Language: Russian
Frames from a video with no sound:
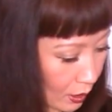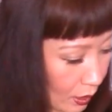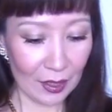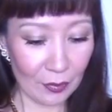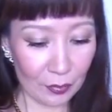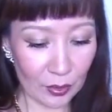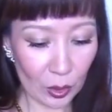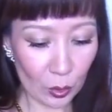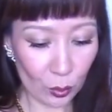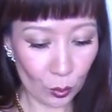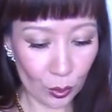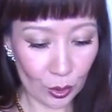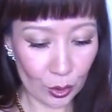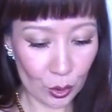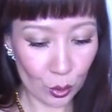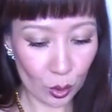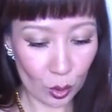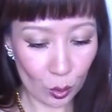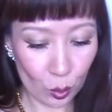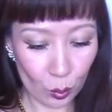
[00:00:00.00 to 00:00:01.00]
И второе,
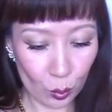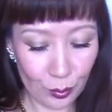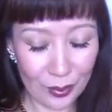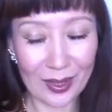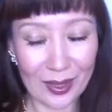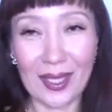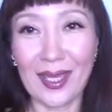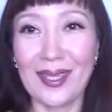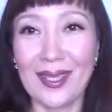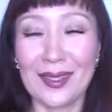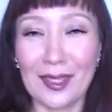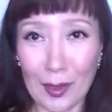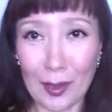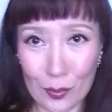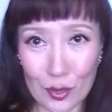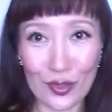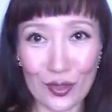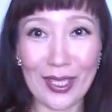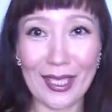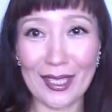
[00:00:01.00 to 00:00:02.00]
что я купила там
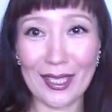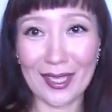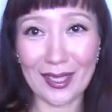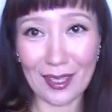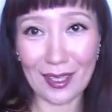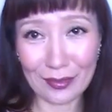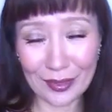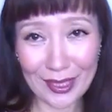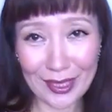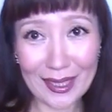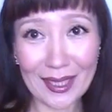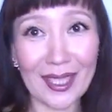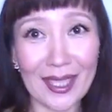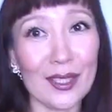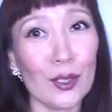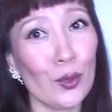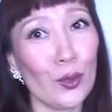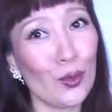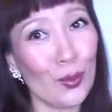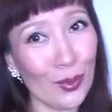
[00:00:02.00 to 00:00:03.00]
же галерея Лафайет,
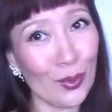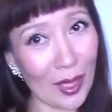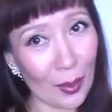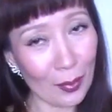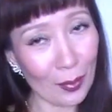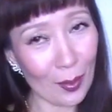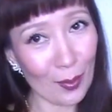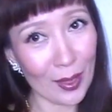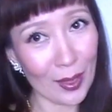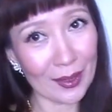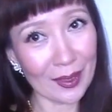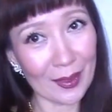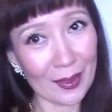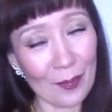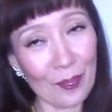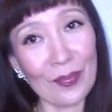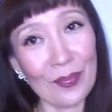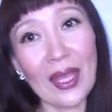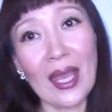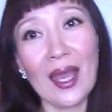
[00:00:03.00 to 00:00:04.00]
это губная помада.
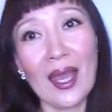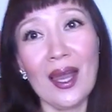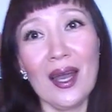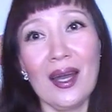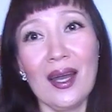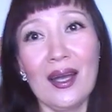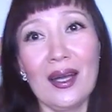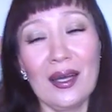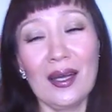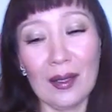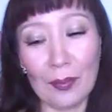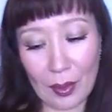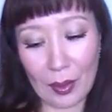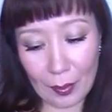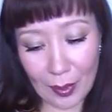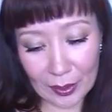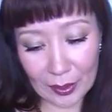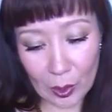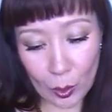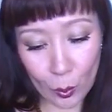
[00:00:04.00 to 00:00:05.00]
А,
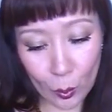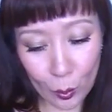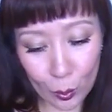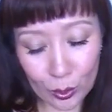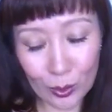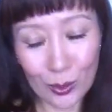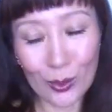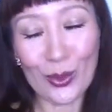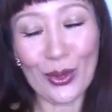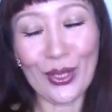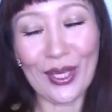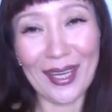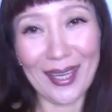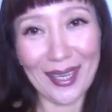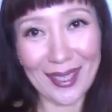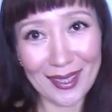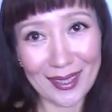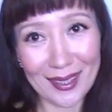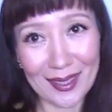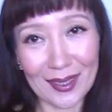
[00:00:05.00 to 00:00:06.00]
помада от
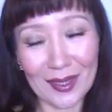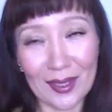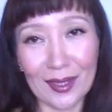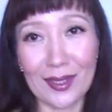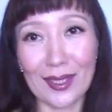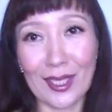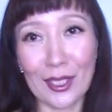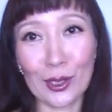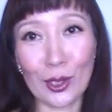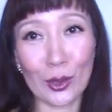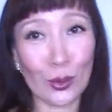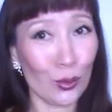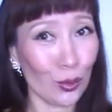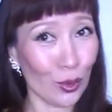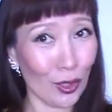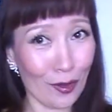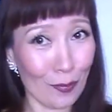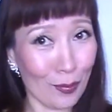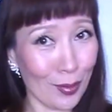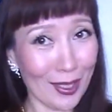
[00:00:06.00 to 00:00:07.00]
L'Oreal, а, от
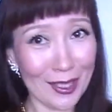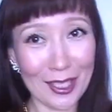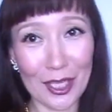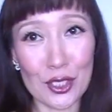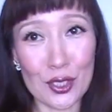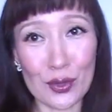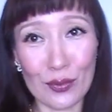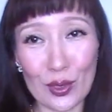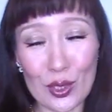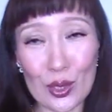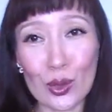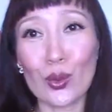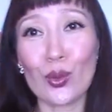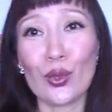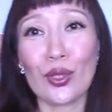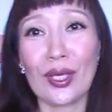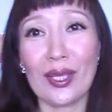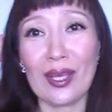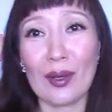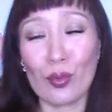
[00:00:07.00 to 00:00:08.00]
которой я в полнейшем
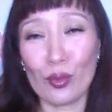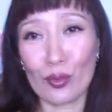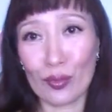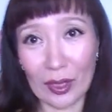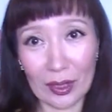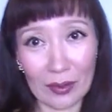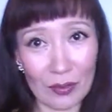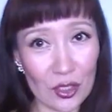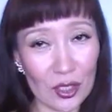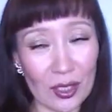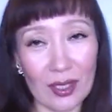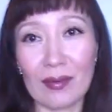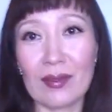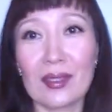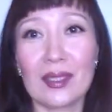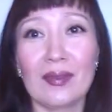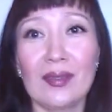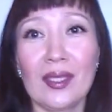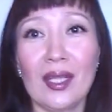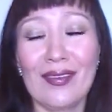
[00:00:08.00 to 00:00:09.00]
восторге. Я буквально вчера
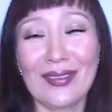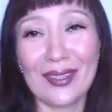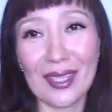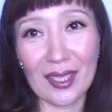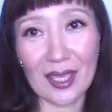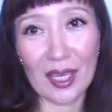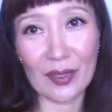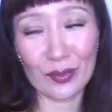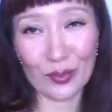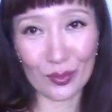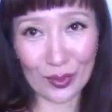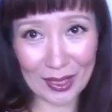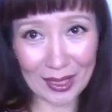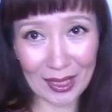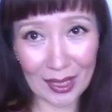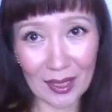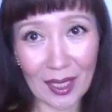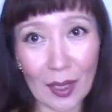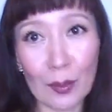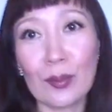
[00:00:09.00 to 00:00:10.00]
выставляла фотографию в
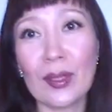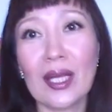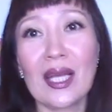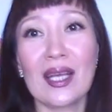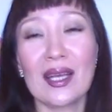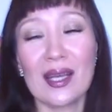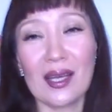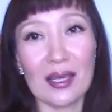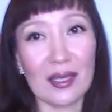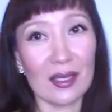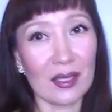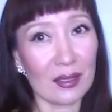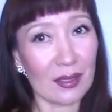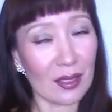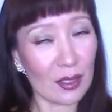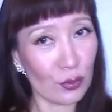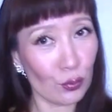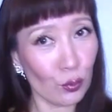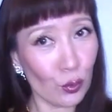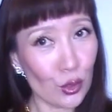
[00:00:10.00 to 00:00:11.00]
Инстаграм а, со
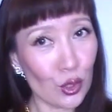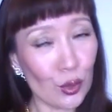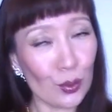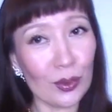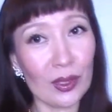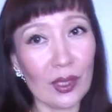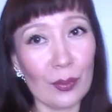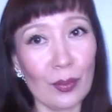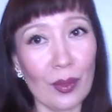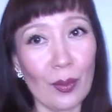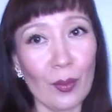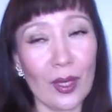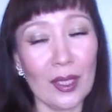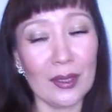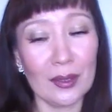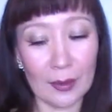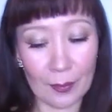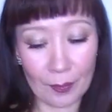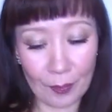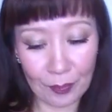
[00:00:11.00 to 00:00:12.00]
сводчем этой
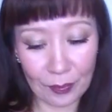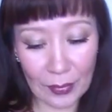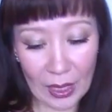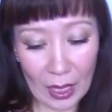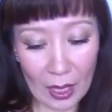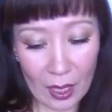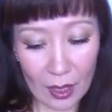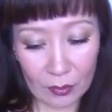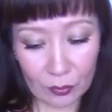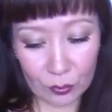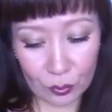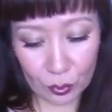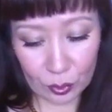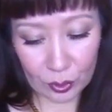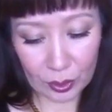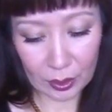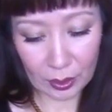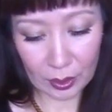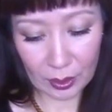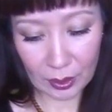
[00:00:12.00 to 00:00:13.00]
помады.
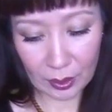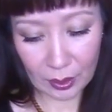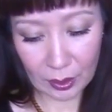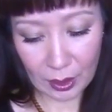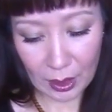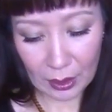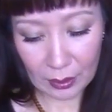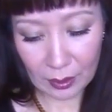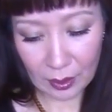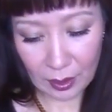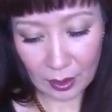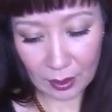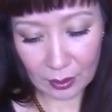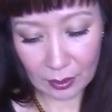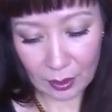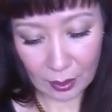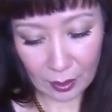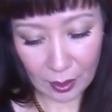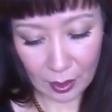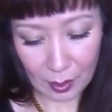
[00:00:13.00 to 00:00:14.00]
Вот, и одна
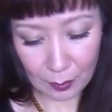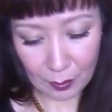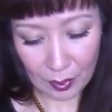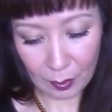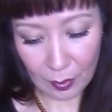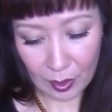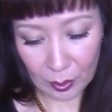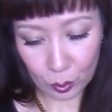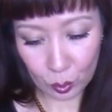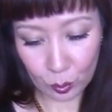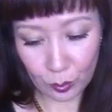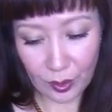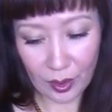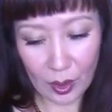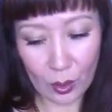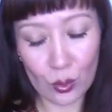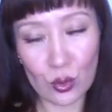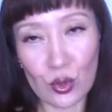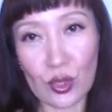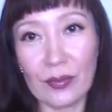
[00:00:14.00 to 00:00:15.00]
такая помада у
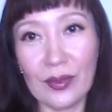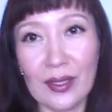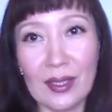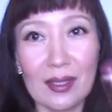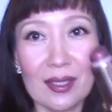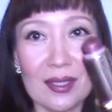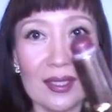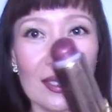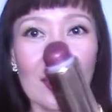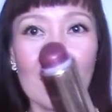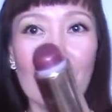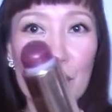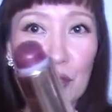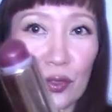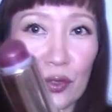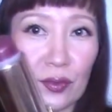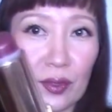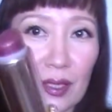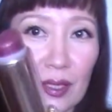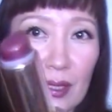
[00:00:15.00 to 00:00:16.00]
меня уже, видите,
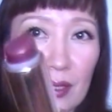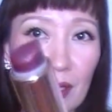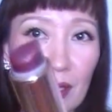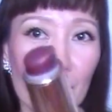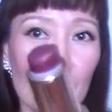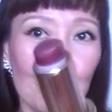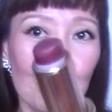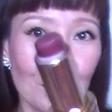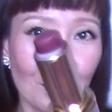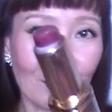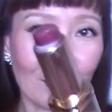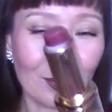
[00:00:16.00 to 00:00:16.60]
заканчивается.